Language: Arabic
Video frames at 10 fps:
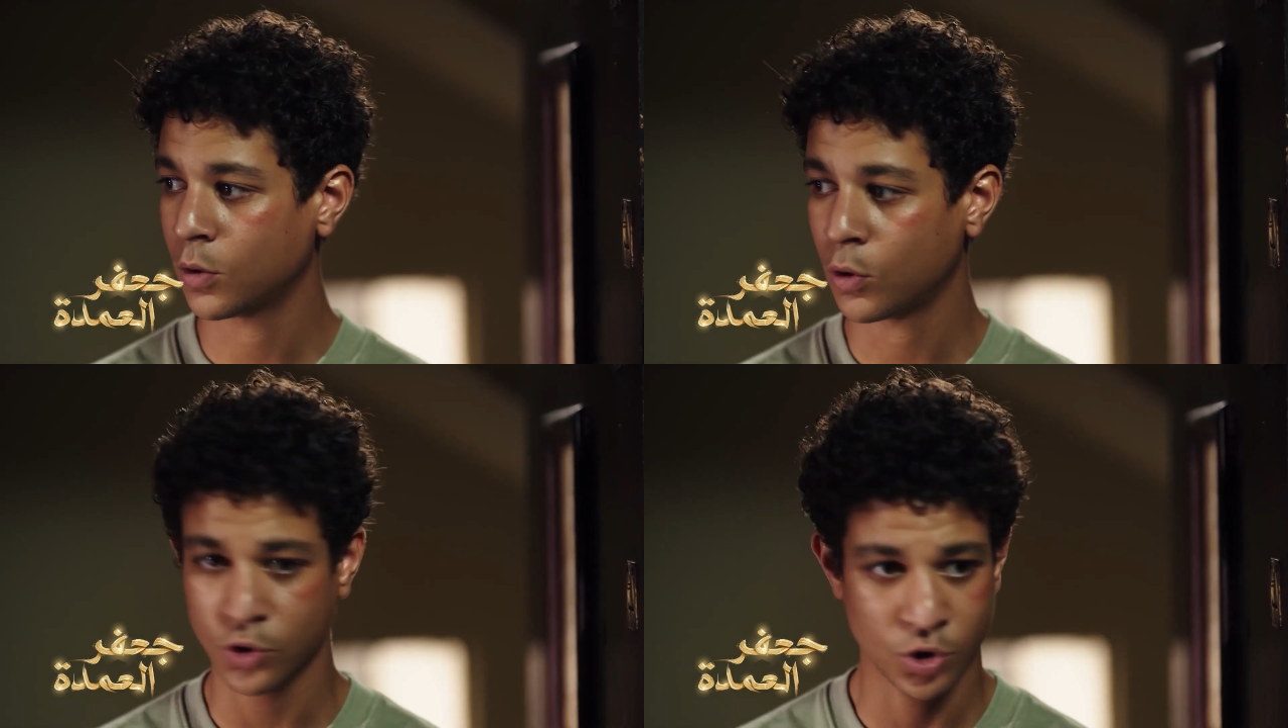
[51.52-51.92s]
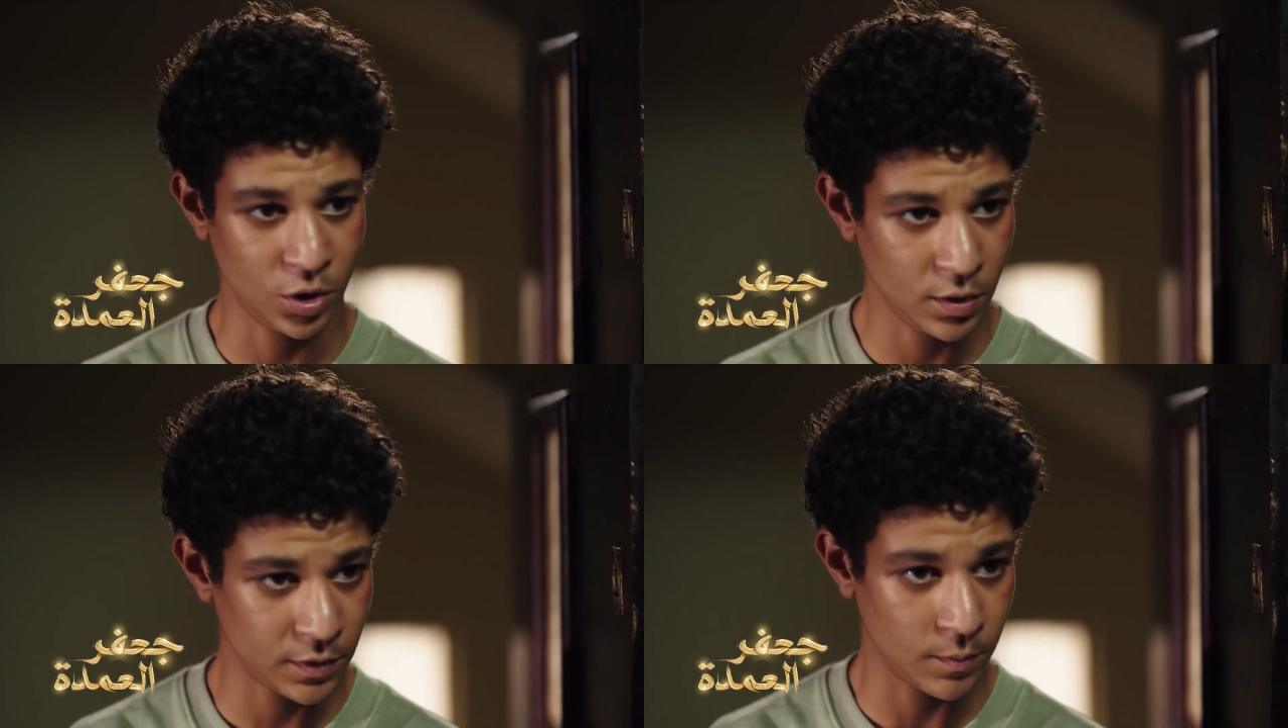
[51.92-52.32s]
خش
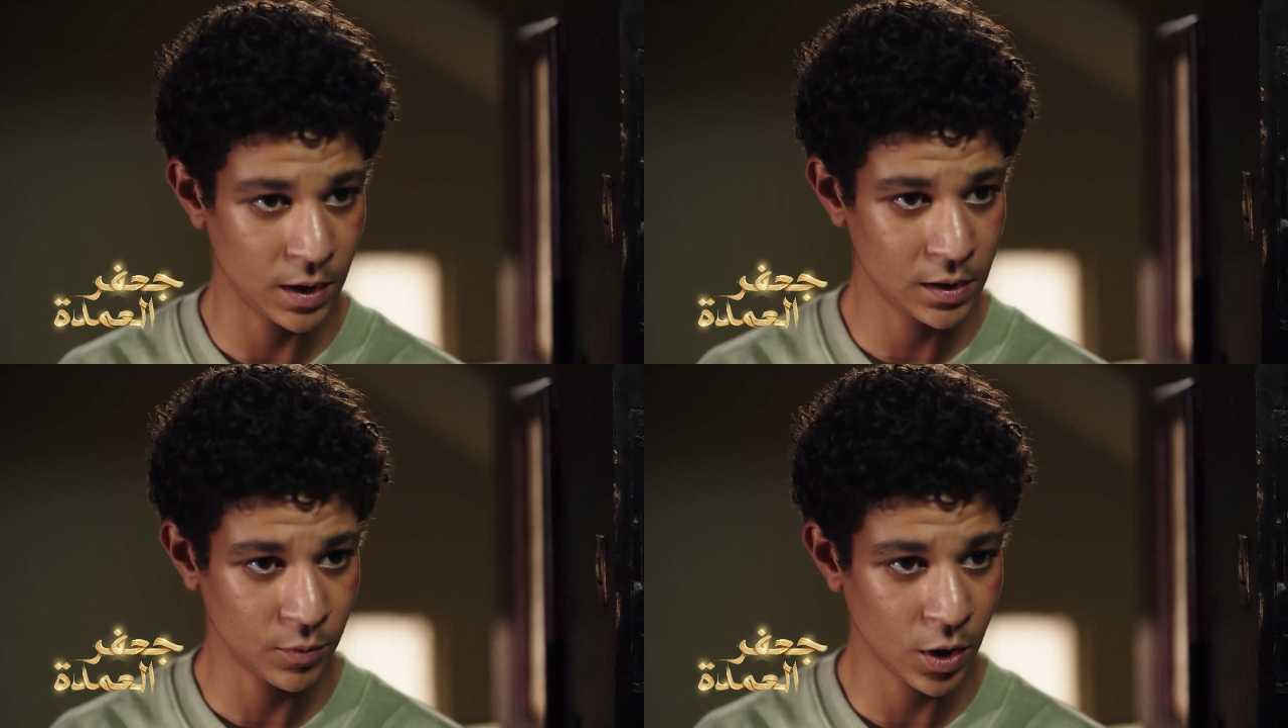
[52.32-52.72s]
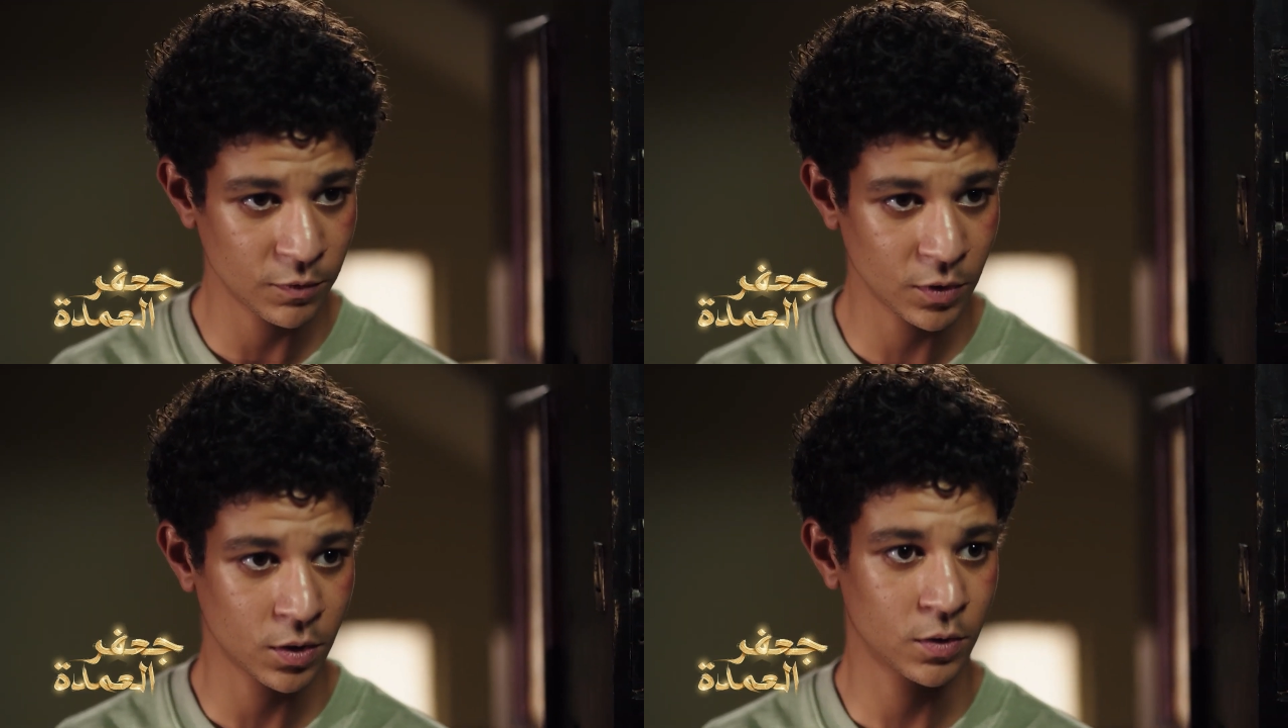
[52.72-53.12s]
ضيف المعلم
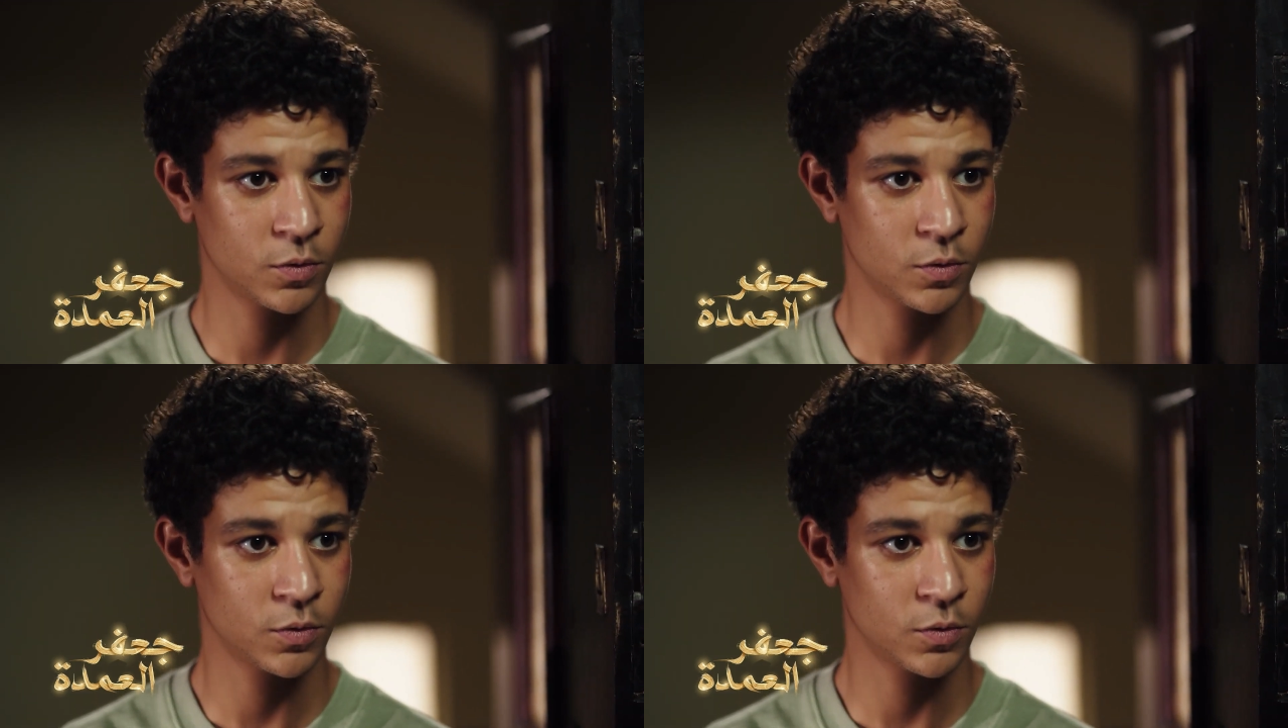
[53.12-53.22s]
جعفر